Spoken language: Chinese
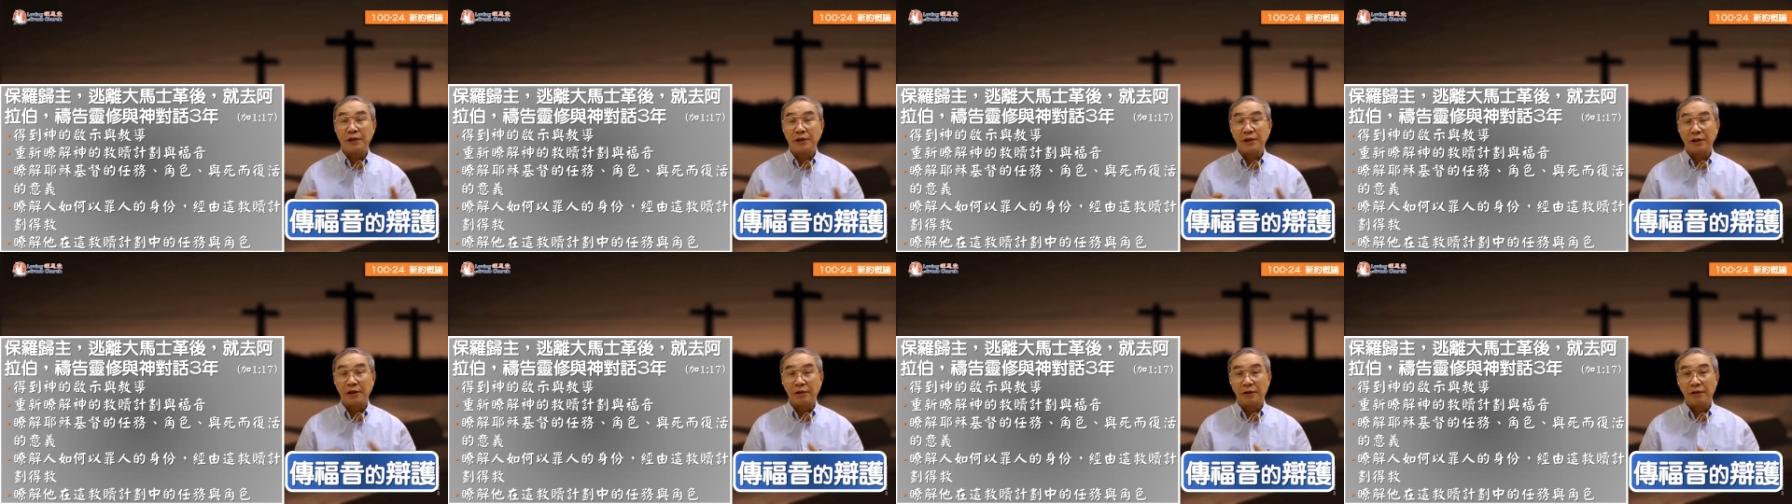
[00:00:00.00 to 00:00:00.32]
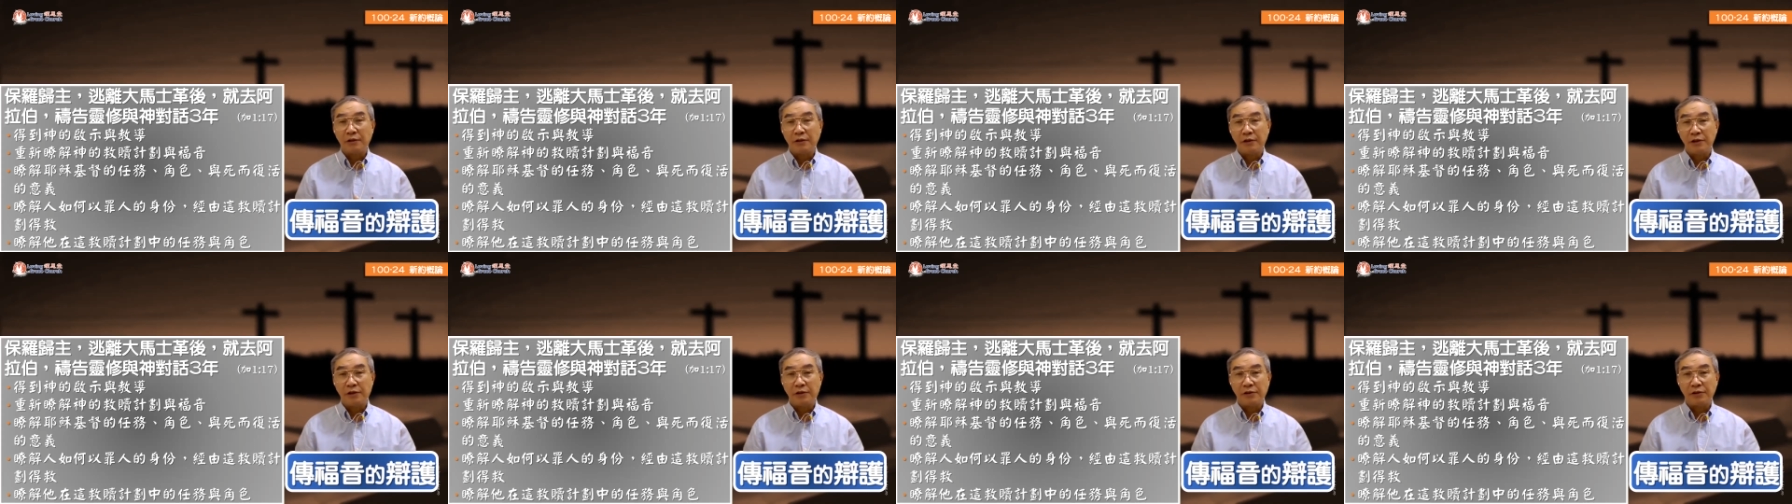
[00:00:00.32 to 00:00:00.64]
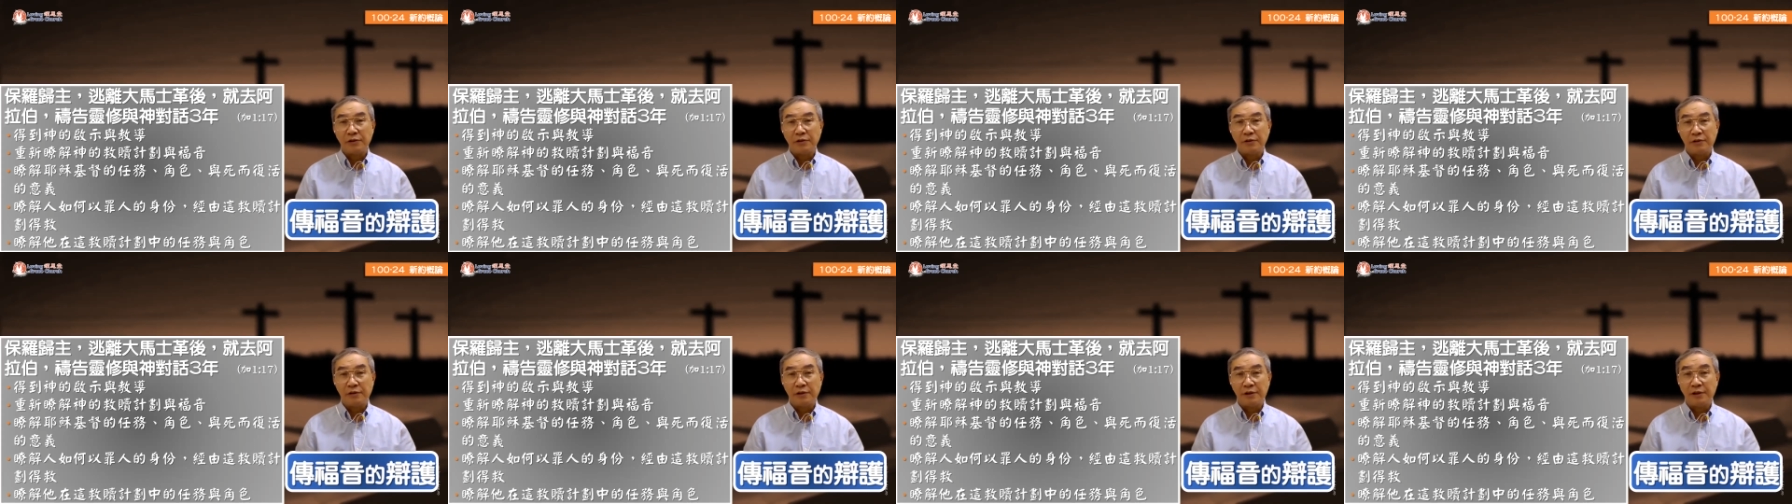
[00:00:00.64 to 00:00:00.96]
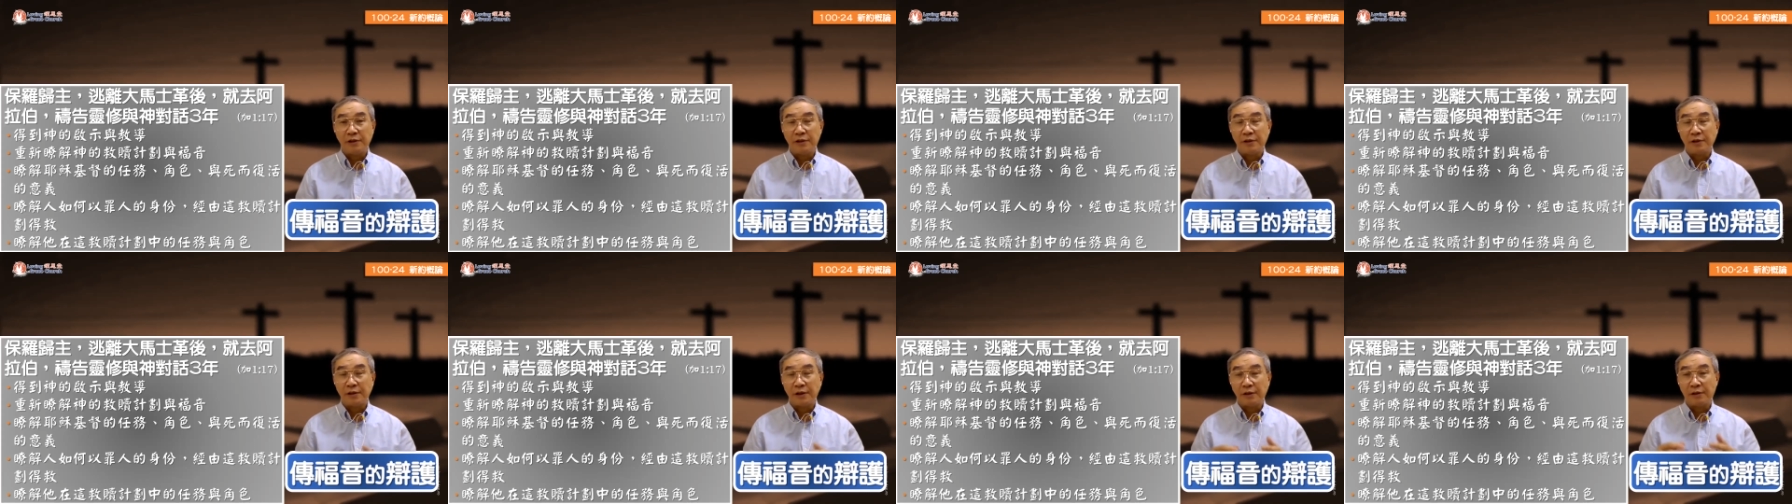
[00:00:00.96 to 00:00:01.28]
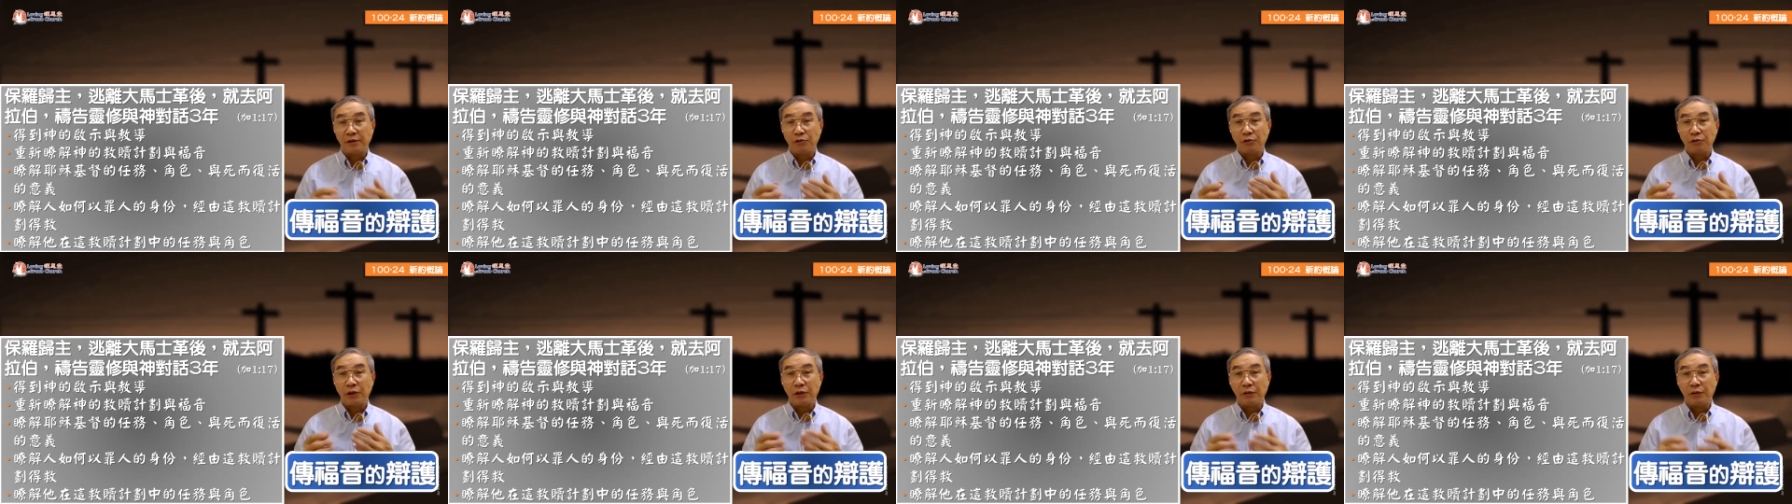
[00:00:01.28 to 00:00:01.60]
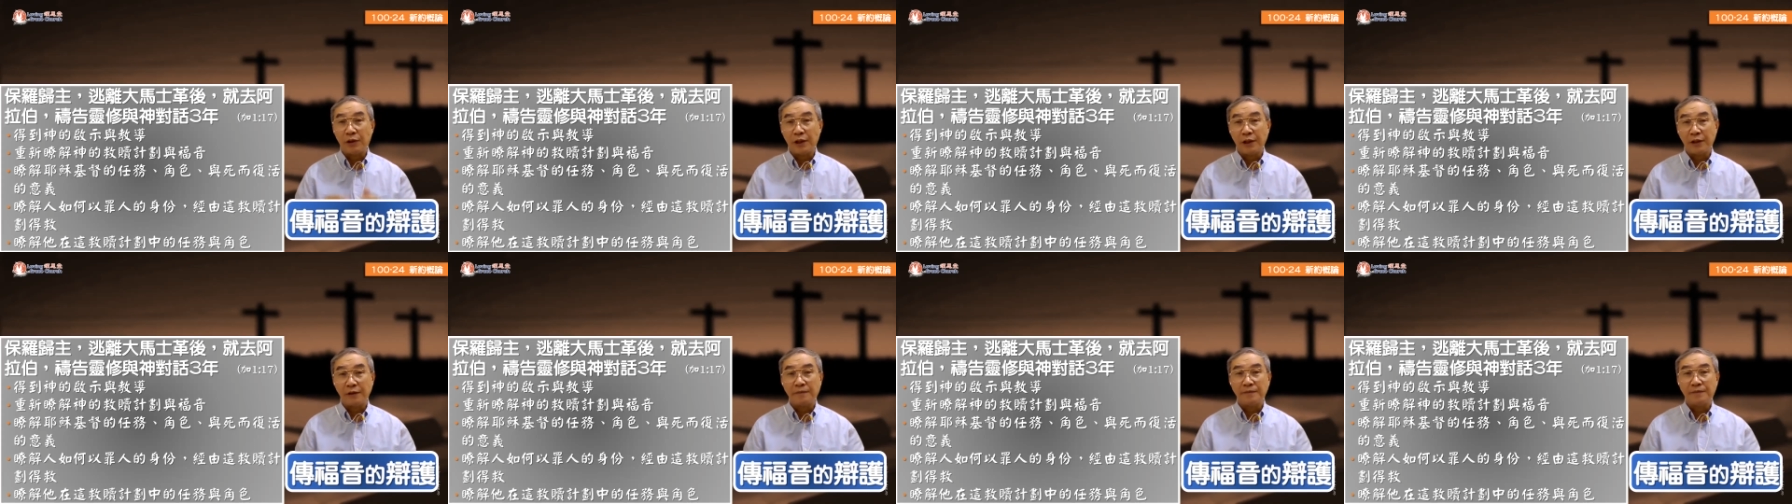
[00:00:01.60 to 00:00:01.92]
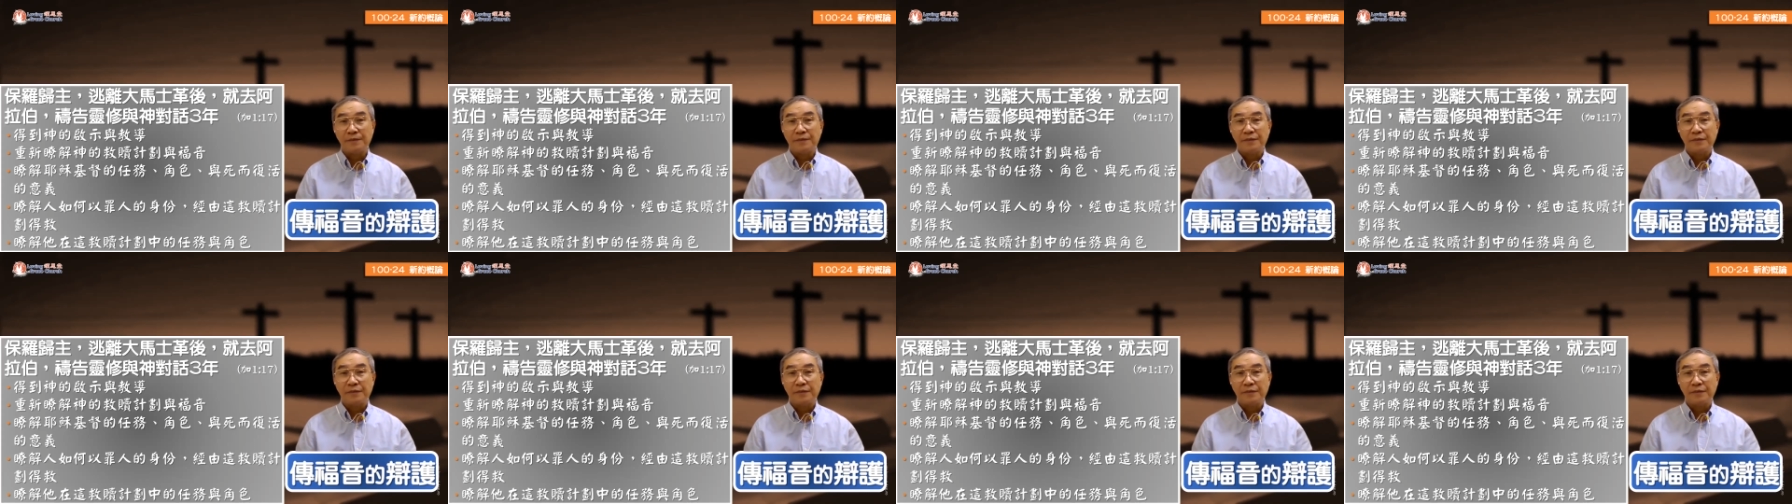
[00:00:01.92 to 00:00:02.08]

祷告灵修，与神对话。